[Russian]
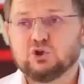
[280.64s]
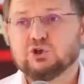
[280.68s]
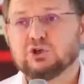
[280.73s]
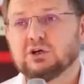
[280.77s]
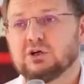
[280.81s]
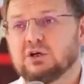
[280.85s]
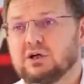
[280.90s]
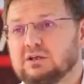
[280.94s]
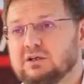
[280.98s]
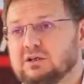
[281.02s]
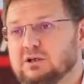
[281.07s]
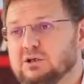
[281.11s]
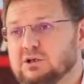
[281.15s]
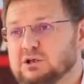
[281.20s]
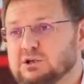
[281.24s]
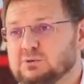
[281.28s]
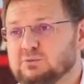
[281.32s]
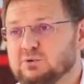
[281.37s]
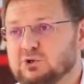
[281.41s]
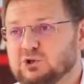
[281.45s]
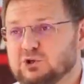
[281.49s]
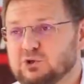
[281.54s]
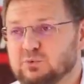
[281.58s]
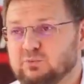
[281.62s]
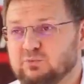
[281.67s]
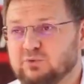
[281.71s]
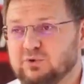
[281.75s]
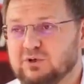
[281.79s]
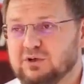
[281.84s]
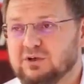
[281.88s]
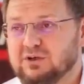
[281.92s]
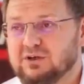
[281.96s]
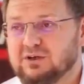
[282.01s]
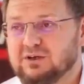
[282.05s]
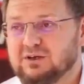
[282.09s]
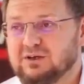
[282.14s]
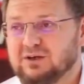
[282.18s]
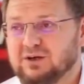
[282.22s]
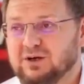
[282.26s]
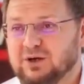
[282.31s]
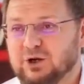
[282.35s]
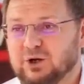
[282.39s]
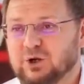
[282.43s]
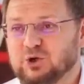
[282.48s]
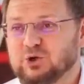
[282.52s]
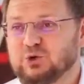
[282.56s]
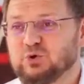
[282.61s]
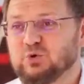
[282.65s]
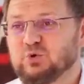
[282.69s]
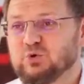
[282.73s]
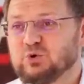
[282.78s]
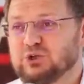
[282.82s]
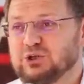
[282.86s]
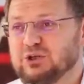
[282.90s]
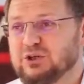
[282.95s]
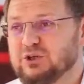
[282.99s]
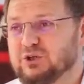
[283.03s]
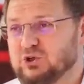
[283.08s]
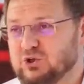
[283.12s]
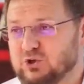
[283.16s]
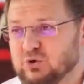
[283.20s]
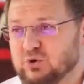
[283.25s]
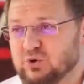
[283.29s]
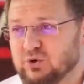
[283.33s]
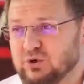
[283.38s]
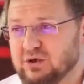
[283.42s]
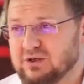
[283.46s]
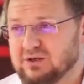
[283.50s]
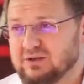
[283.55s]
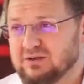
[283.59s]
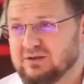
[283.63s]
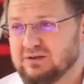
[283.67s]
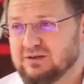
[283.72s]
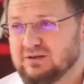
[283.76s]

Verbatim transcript: Очень хотелось бы, чтобы хорошо учились школы.